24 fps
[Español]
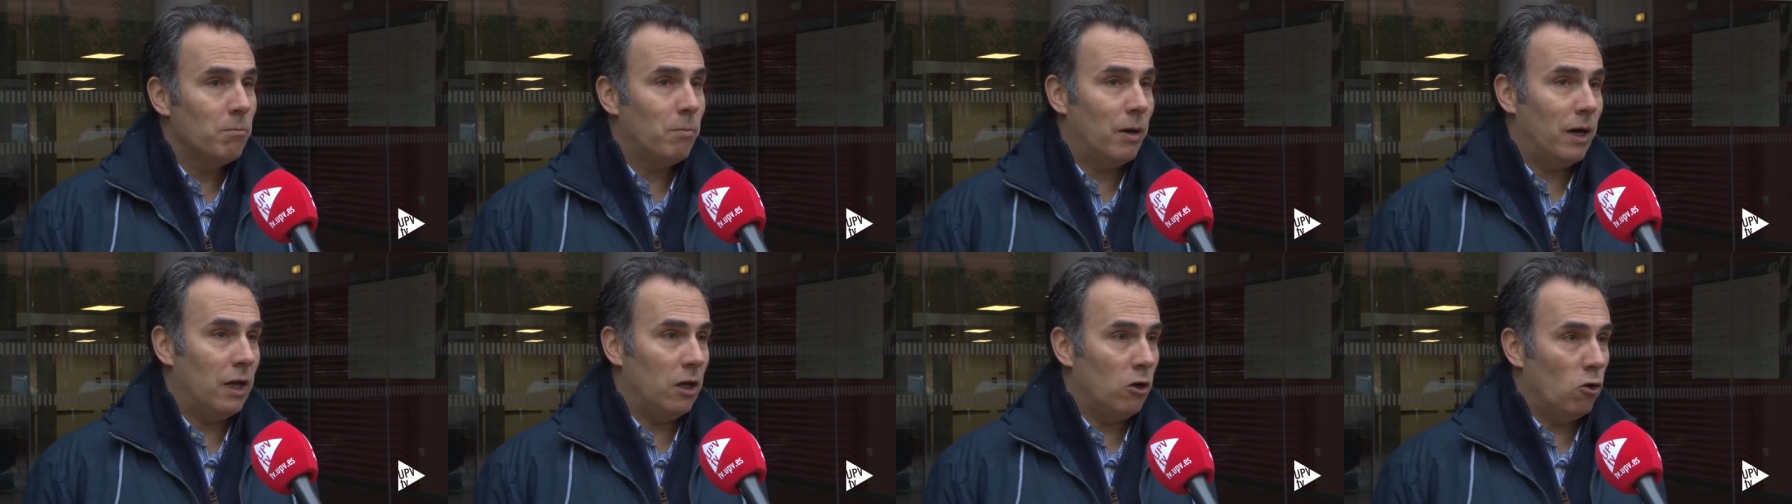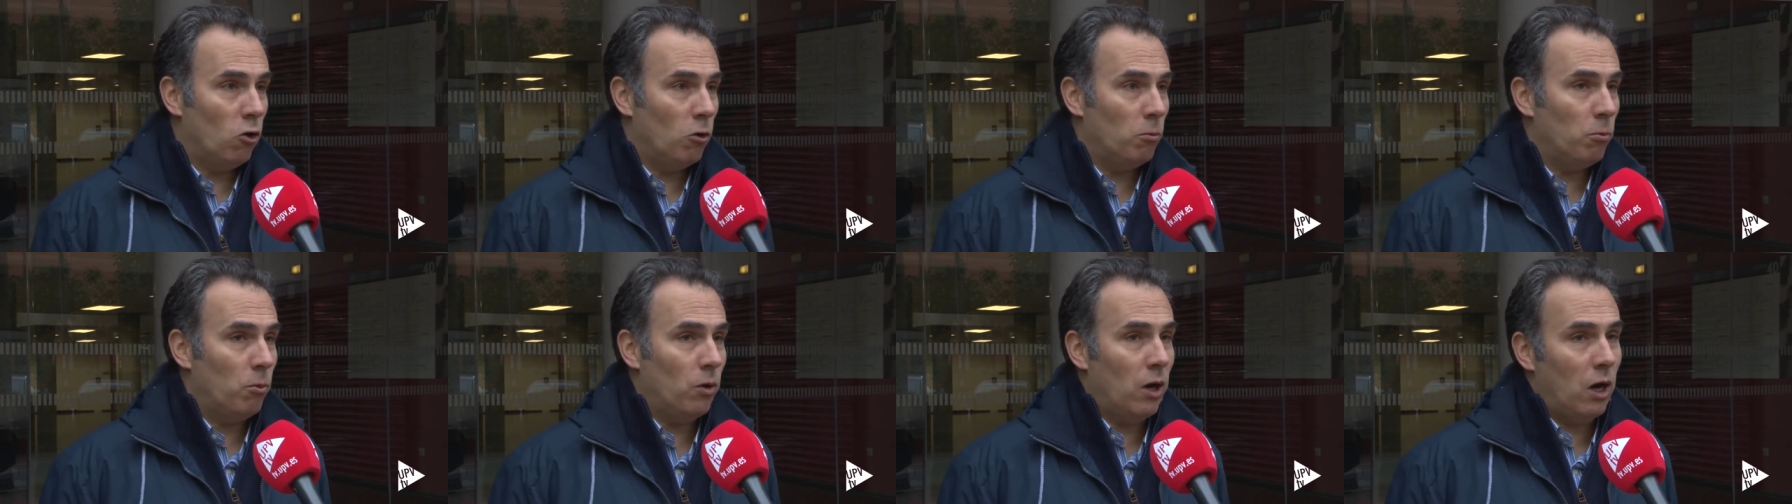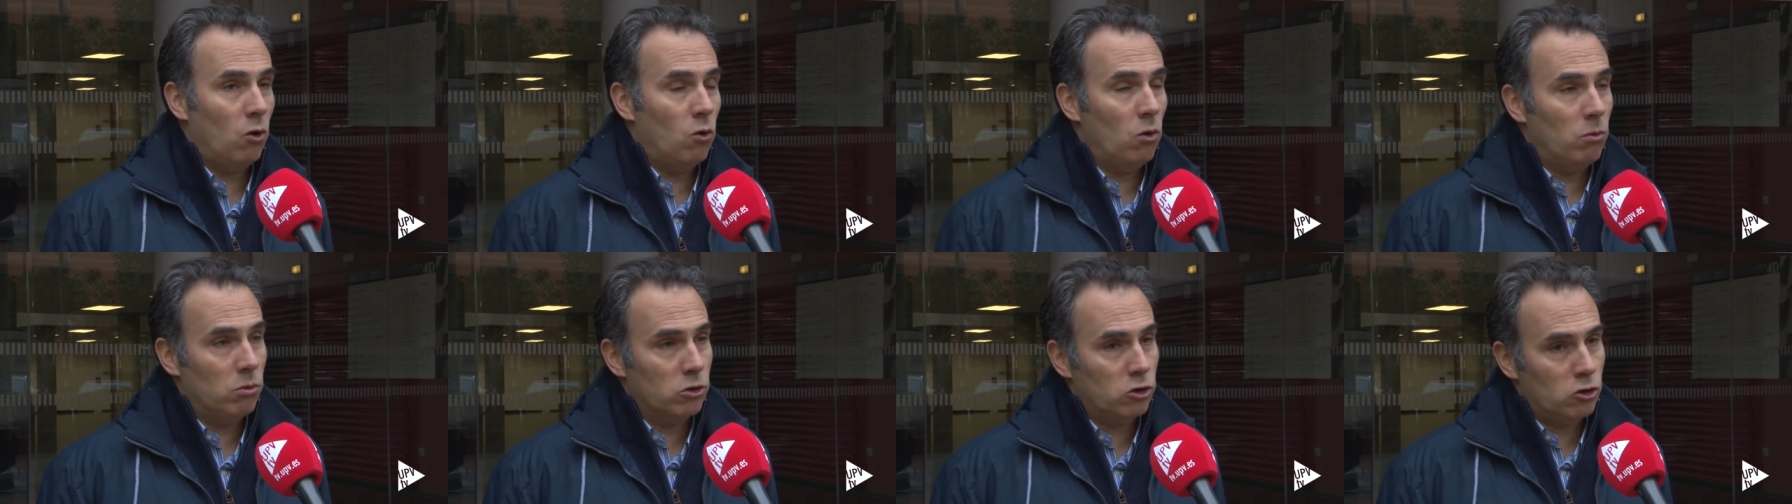para
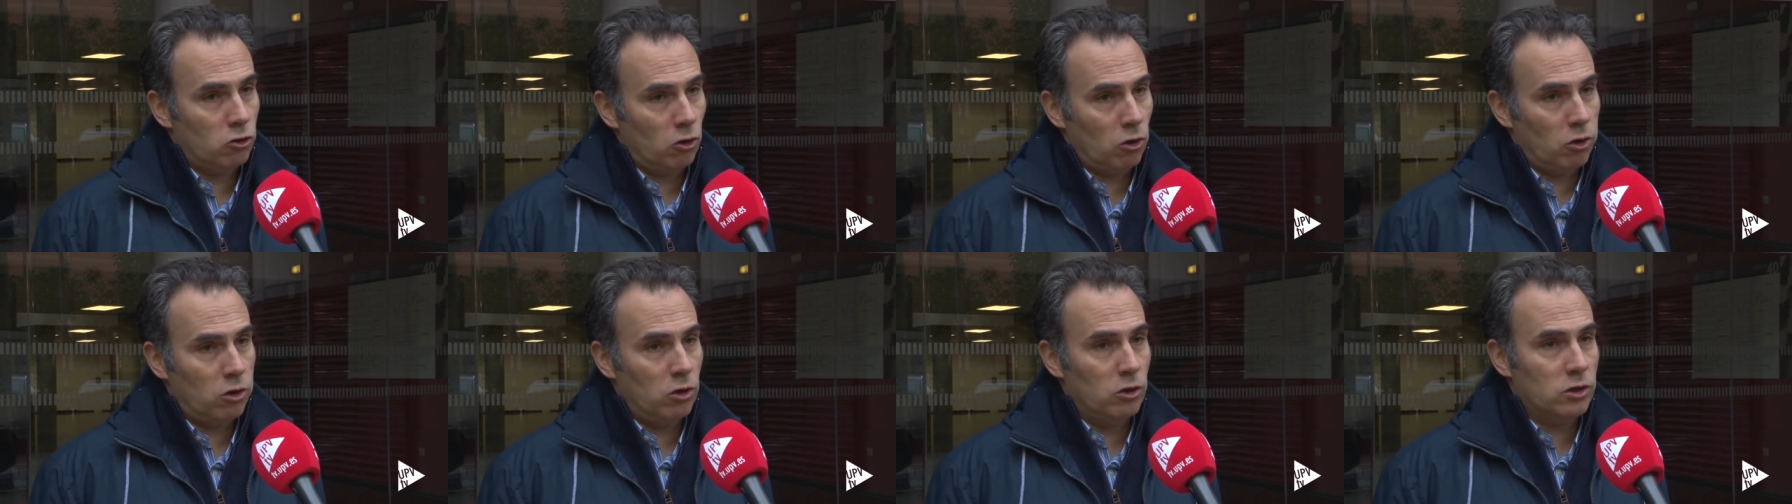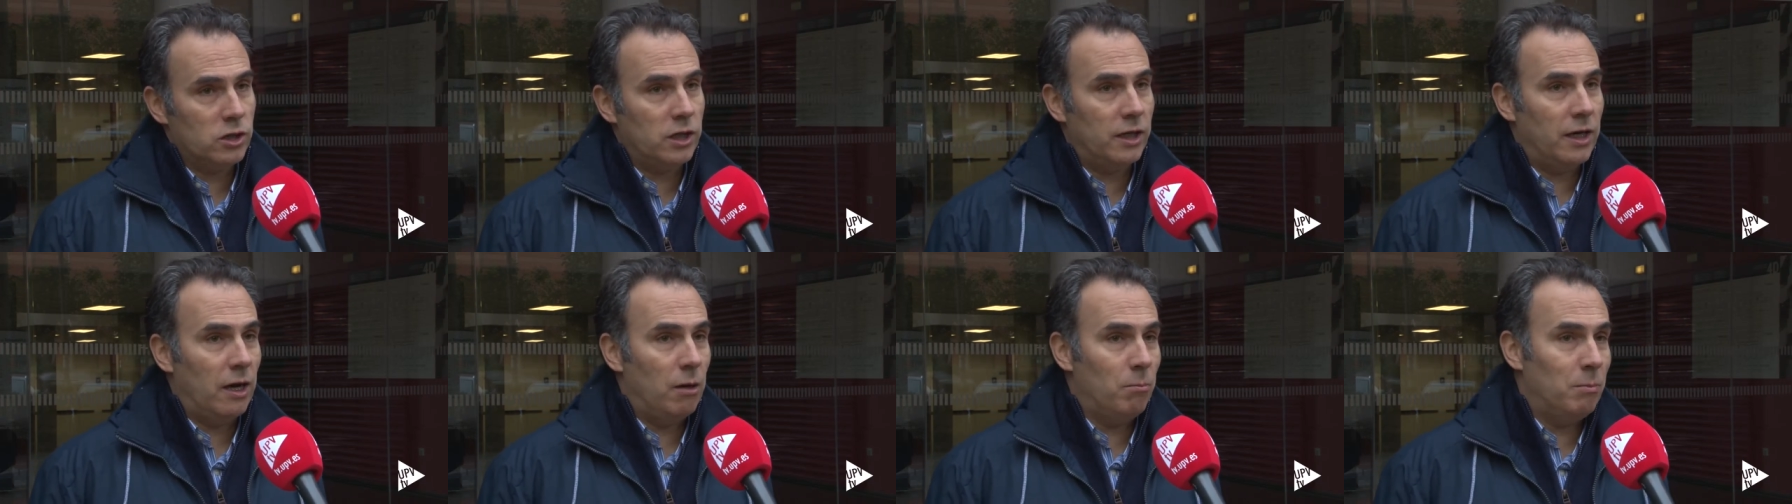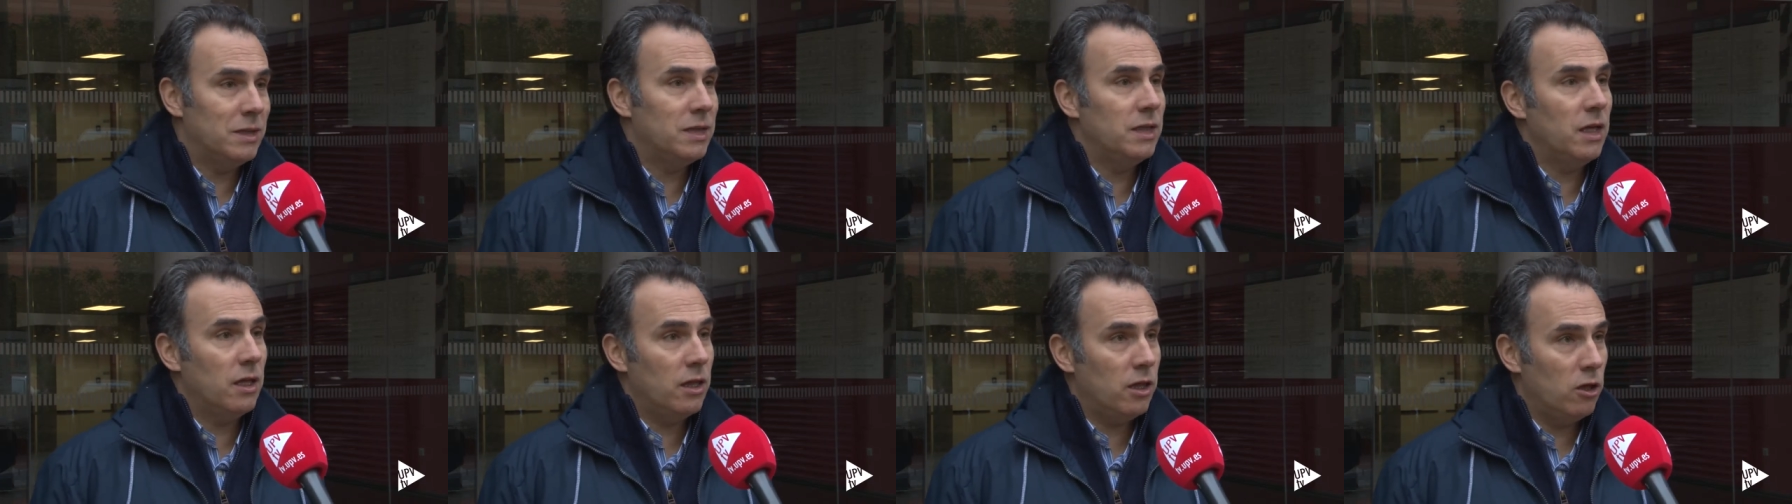incorporar nuevos socios en el
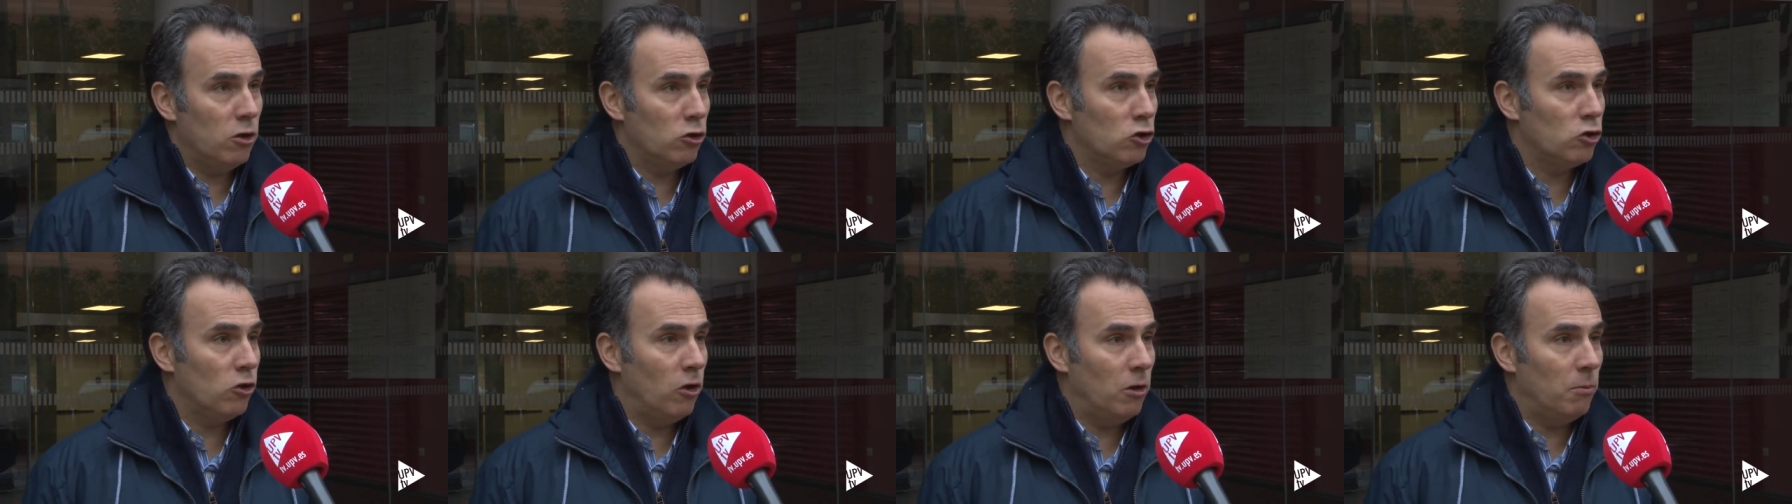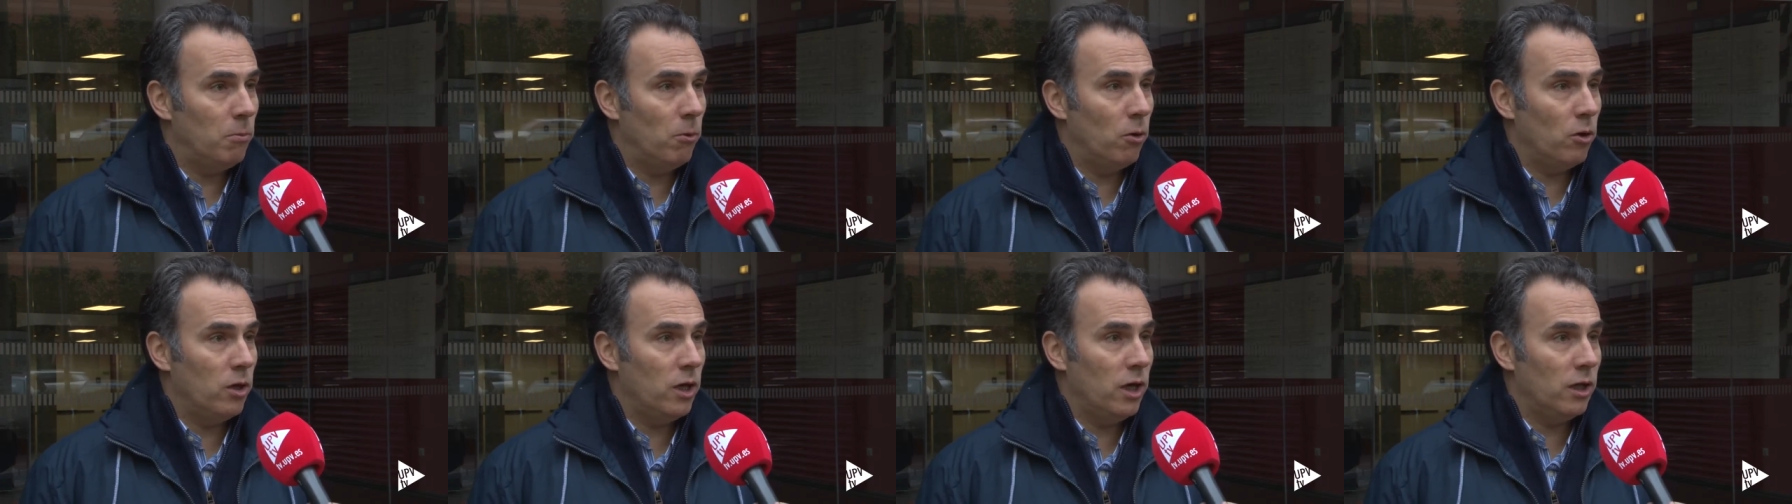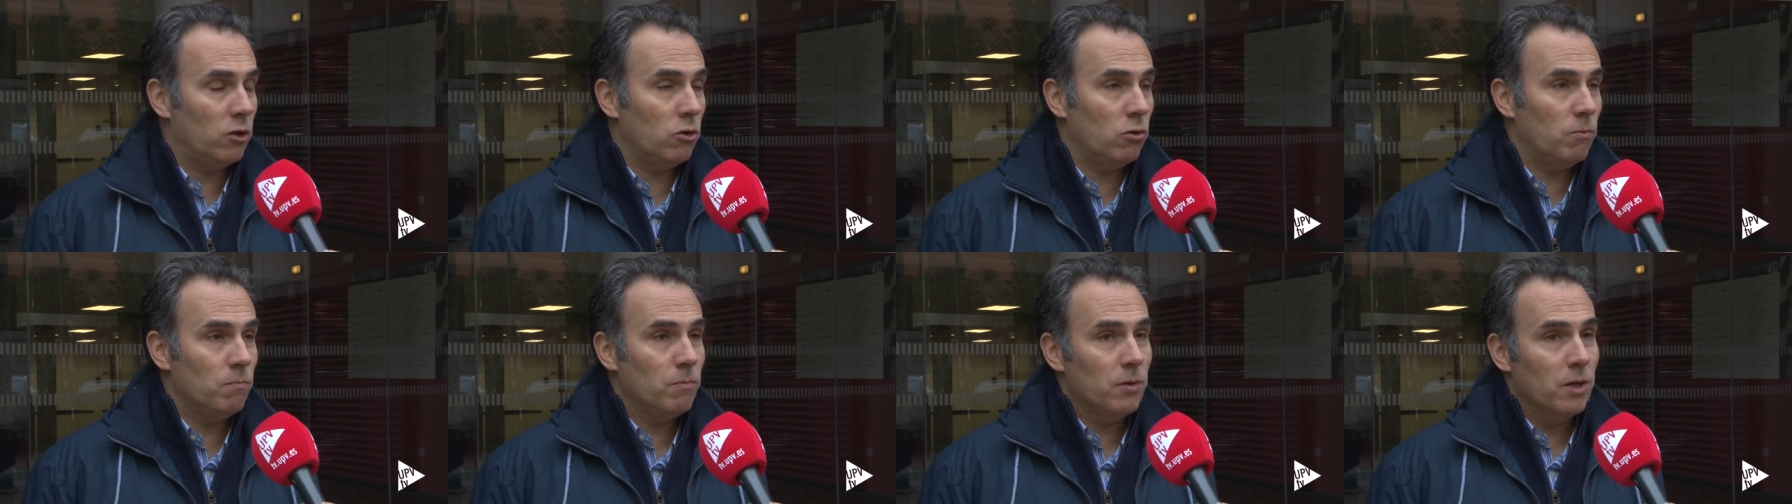mes 18 del
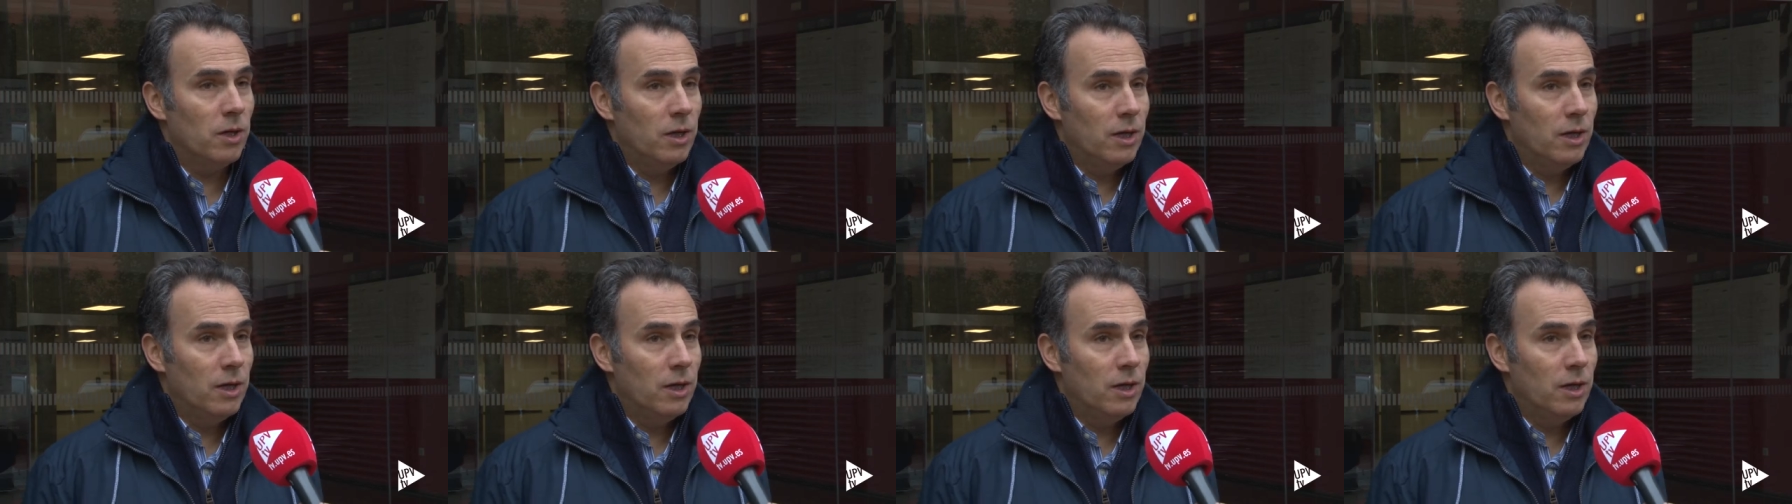proyecto.